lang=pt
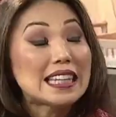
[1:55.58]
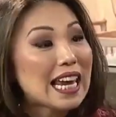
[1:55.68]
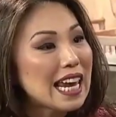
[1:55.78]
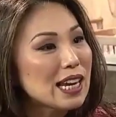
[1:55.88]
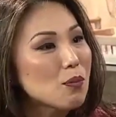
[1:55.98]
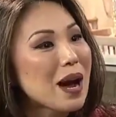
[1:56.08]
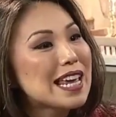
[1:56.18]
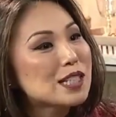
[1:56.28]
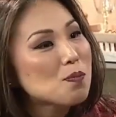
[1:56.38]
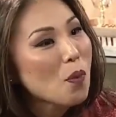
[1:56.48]
têm uma
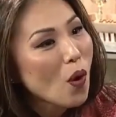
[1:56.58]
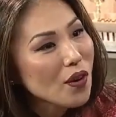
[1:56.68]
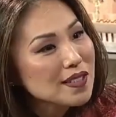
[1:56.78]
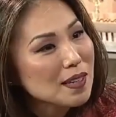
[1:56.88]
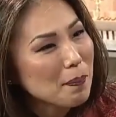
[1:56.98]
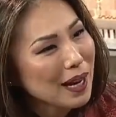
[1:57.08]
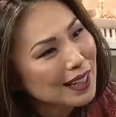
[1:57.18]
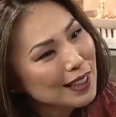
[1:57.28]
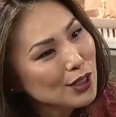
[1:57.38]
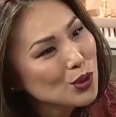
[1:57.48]
resposta
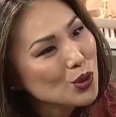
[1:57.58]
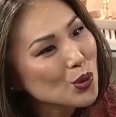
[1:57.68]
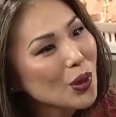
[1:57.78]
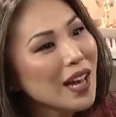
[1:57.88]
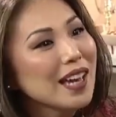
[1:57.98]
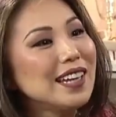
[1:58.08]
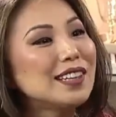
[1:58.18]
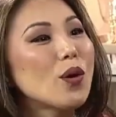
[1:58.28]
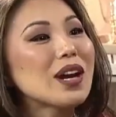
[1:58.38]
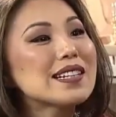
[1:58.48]
para isso,
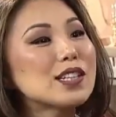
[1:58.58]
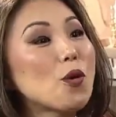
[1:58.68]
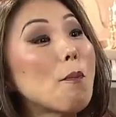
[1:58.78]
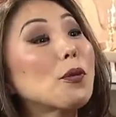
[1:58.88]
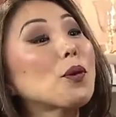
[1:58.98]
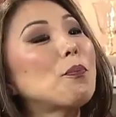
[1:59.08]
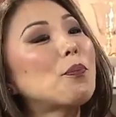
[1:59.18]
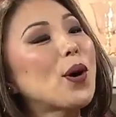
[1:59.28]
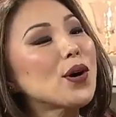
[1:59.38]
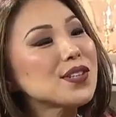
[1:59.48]
então elas têm um
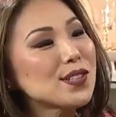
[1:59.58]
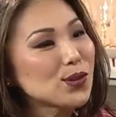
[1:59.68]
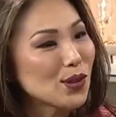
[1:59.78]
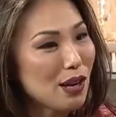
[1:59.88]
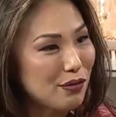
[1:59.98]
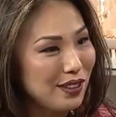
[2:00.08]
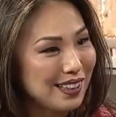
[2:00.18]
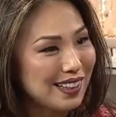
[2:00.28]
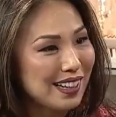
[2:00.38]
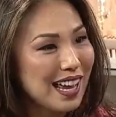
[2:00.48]
propósito na
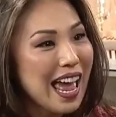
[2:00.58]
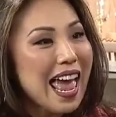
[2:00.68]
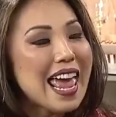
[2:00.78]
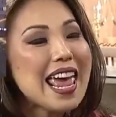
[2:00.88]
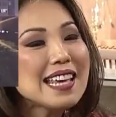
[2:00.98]
vida. Quarto